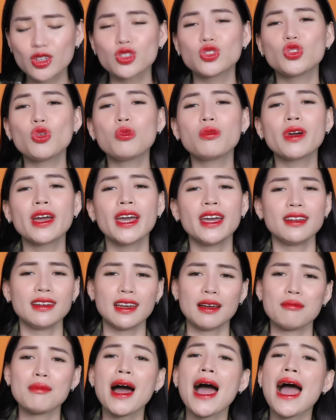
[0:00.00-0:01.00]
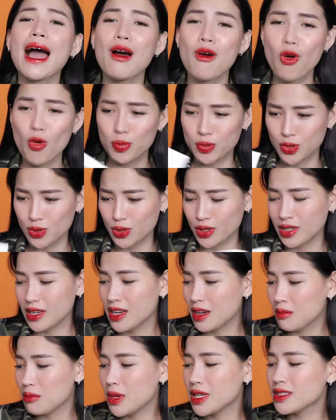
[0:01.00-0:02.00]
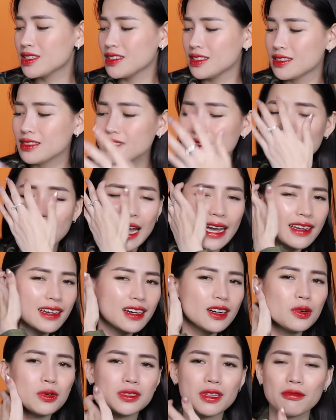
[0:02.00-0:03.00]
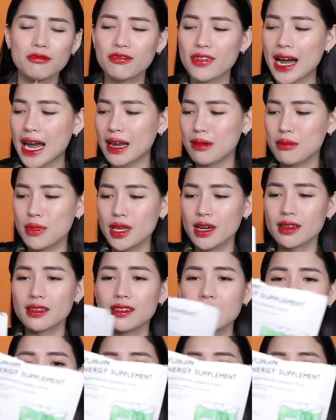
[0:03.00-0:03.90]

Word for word: Dùng hết là 3 hộp rồi, mình chỉ giữ lại cỡ khoảng tầm vài miếng